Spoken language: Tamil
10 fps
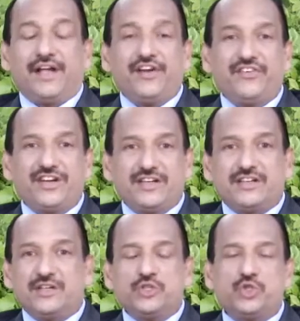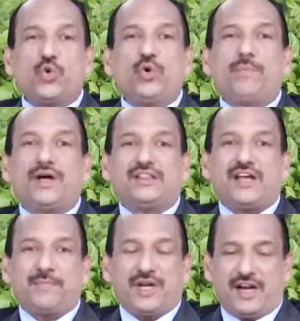இன்று ஜூன்
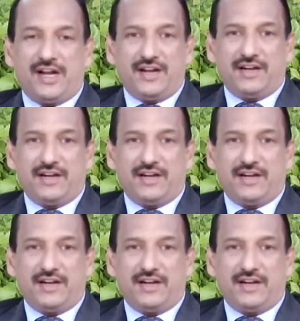பத்தாம் நாள்